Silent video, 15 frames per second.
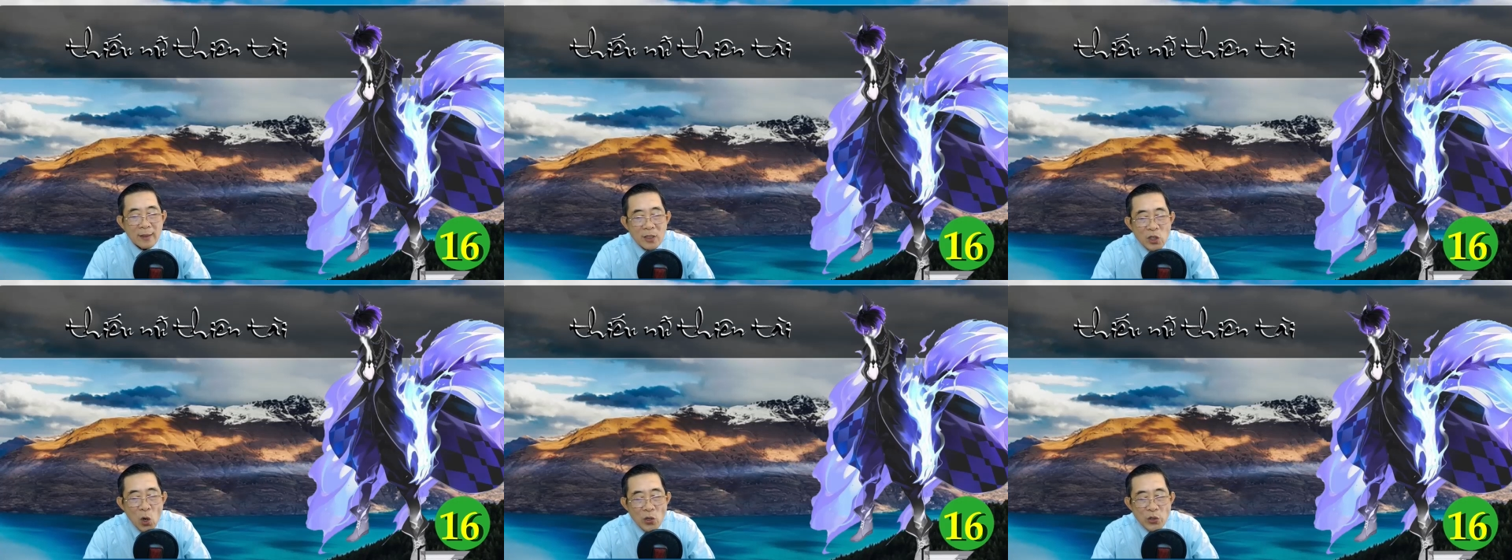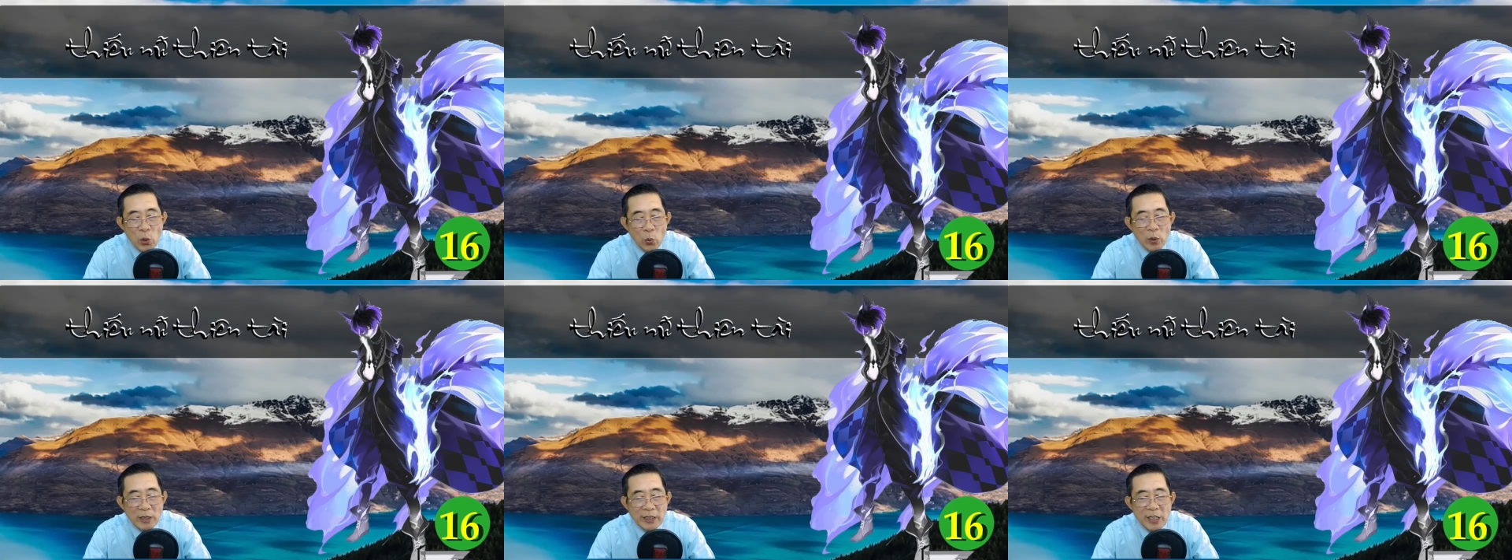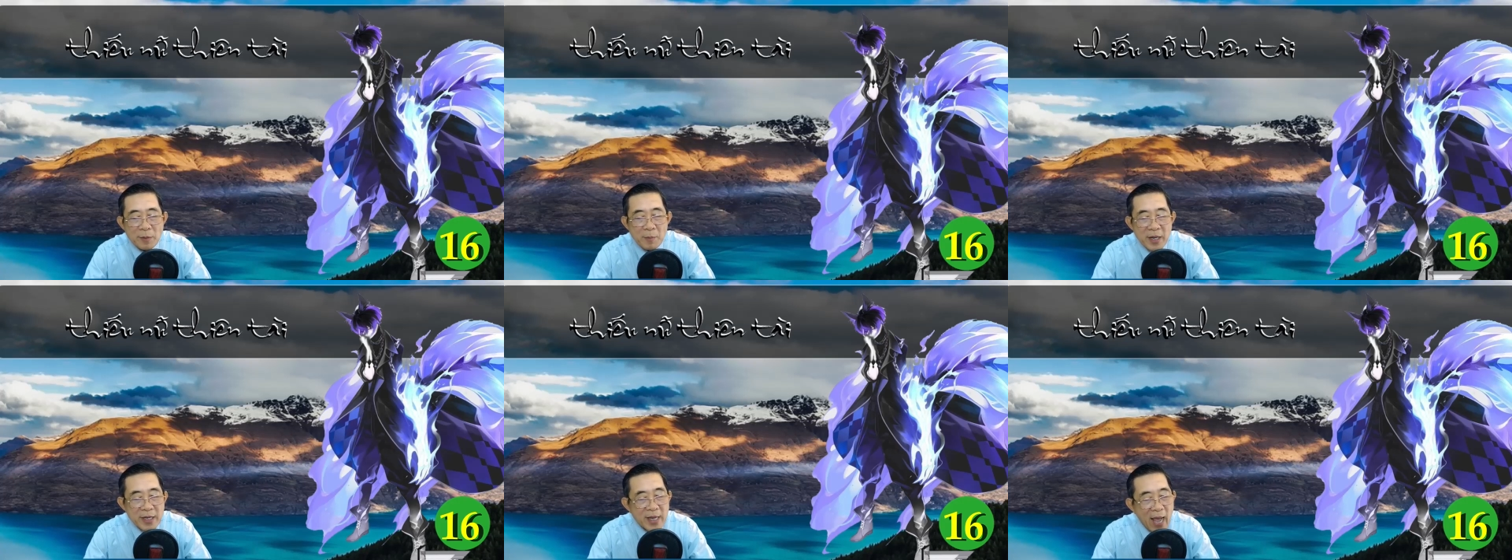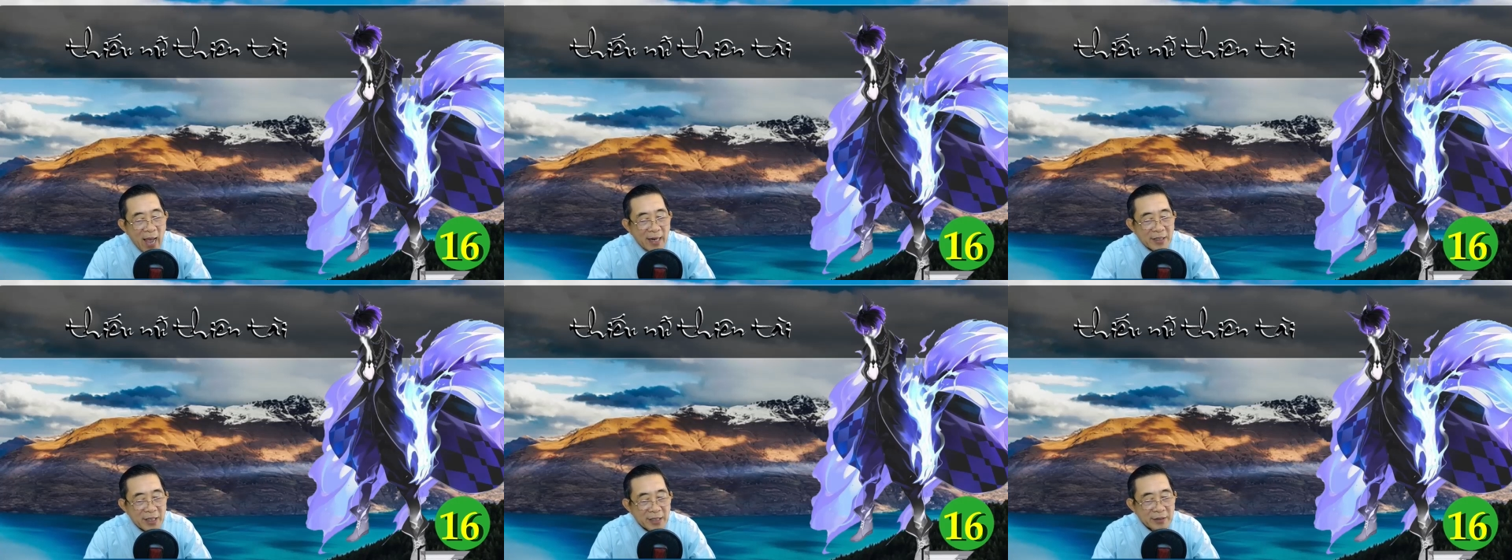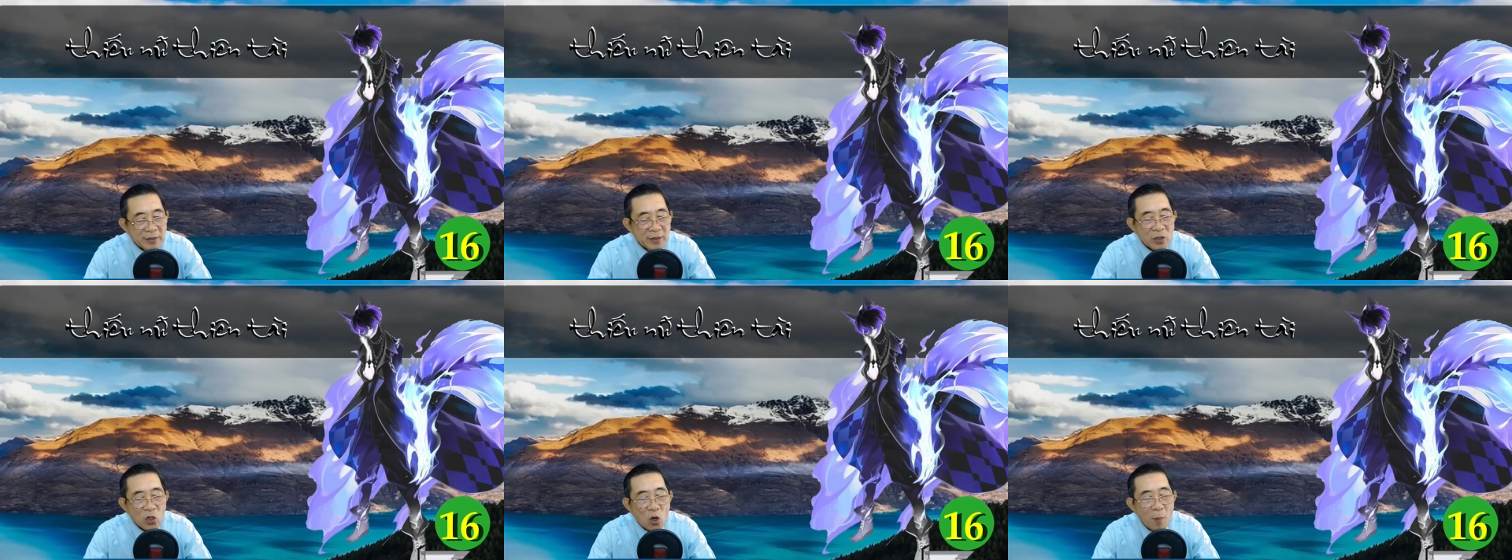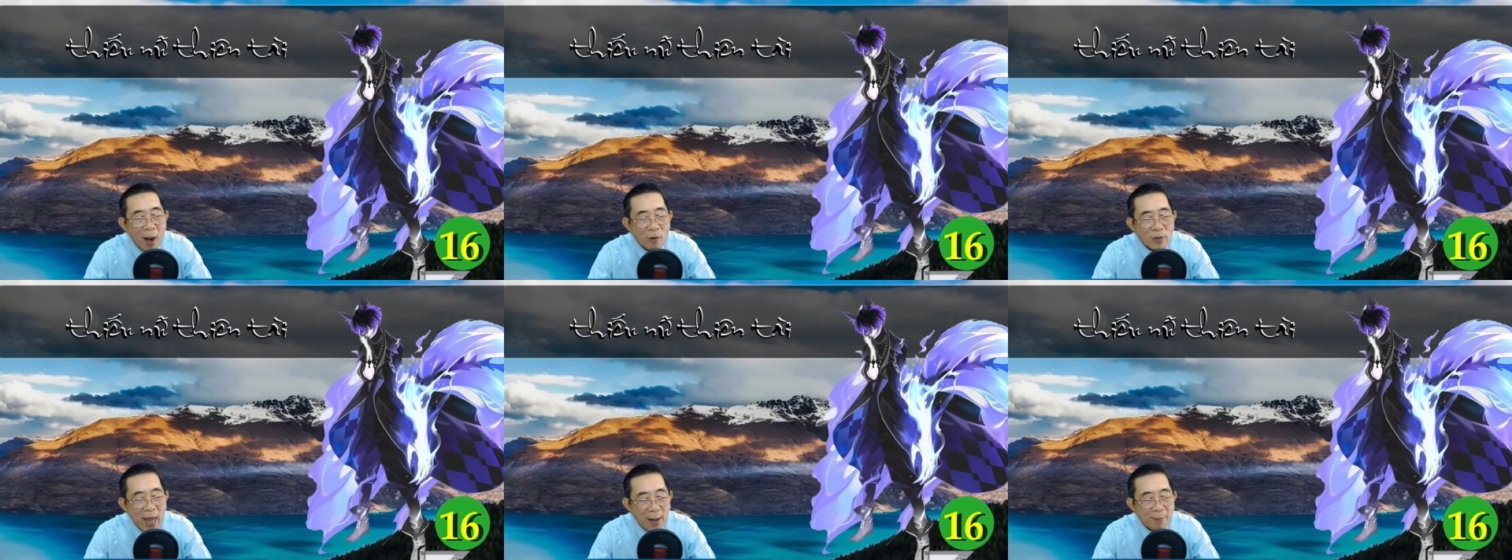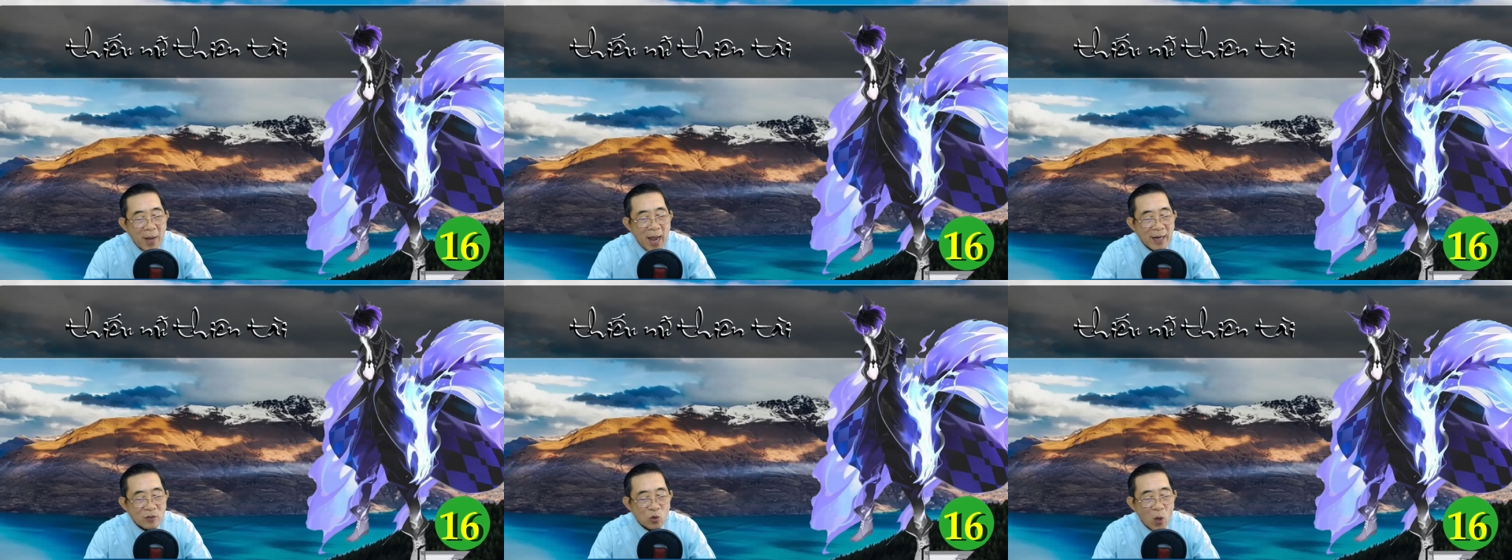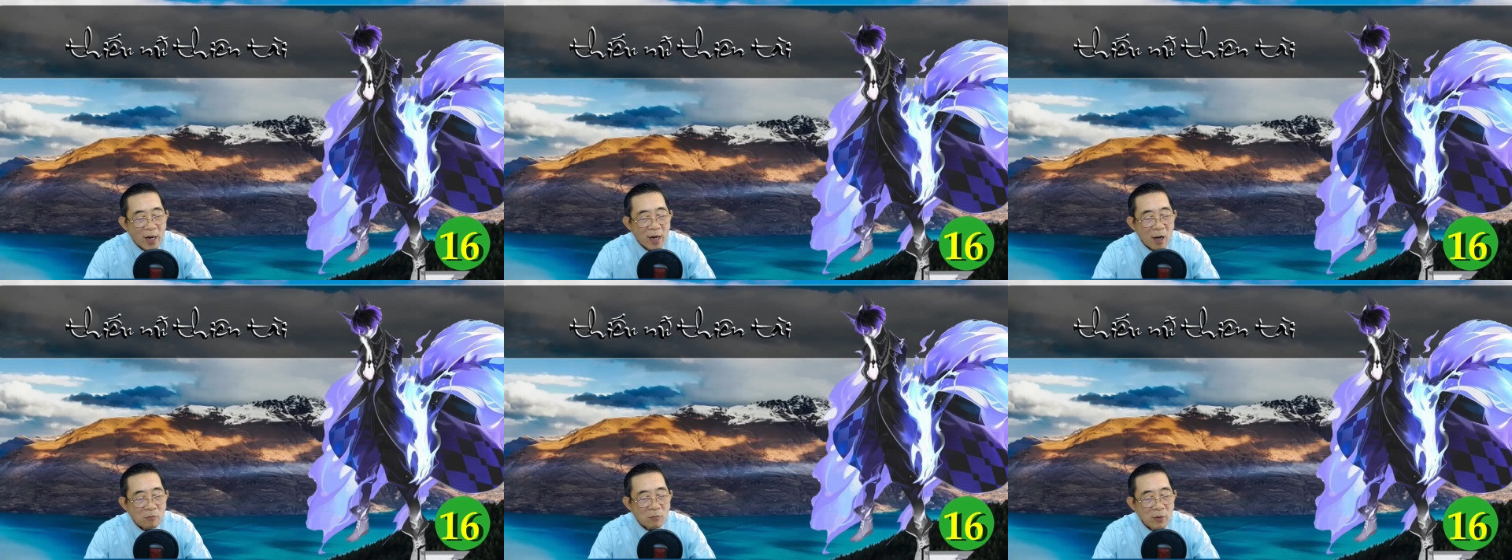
Cho dù là thiết bị an ninh có bảo đảm an toàn không?